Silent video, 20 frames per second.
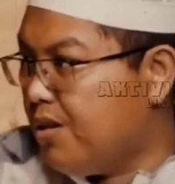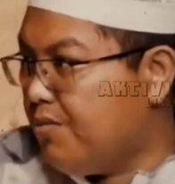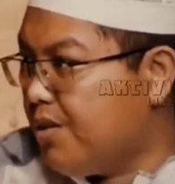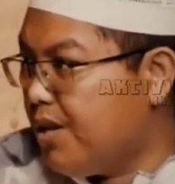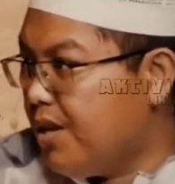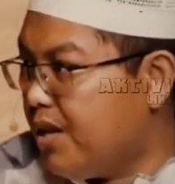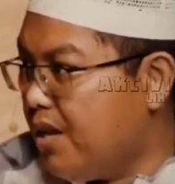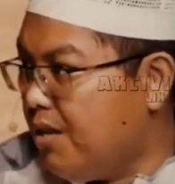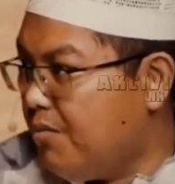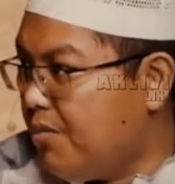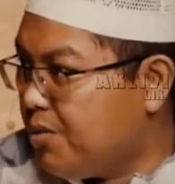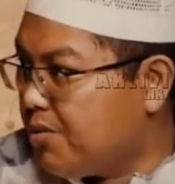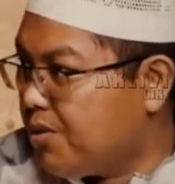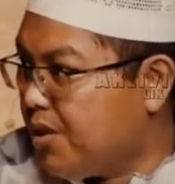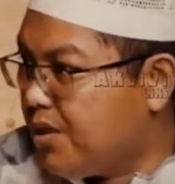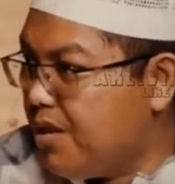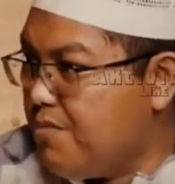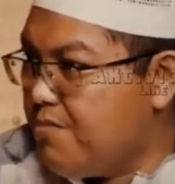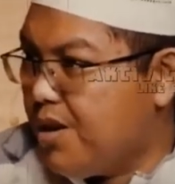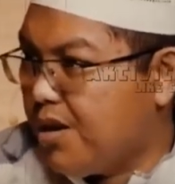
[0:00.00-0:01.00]
amal soleh
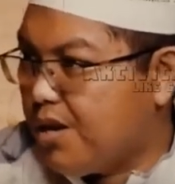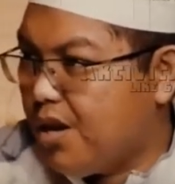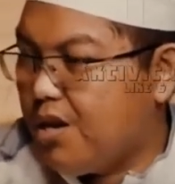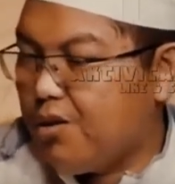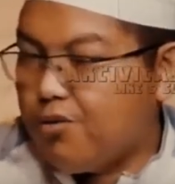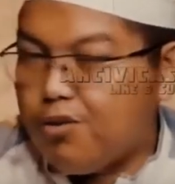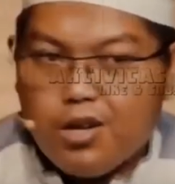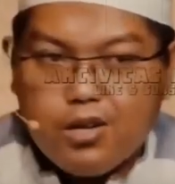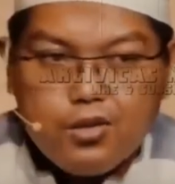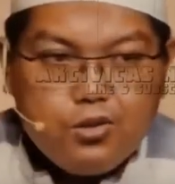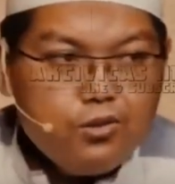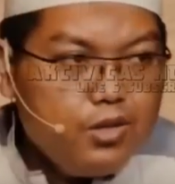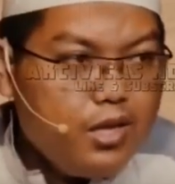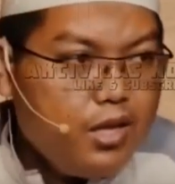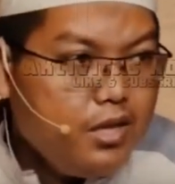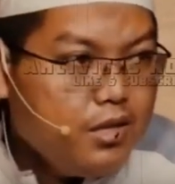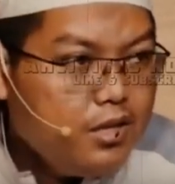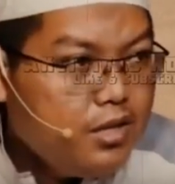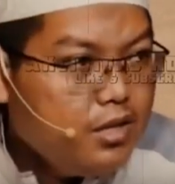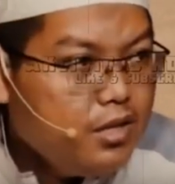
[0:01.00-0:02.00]
mereka, baru saya timbang dengan
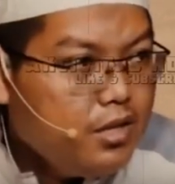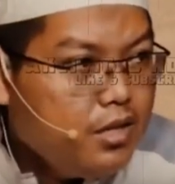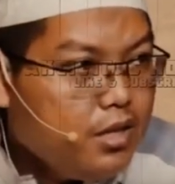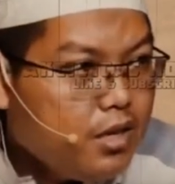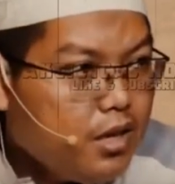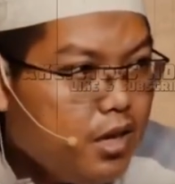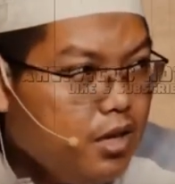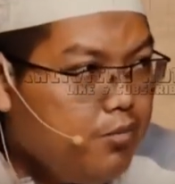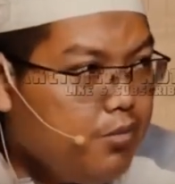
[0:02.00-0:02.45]
Al-Quran Sunnah.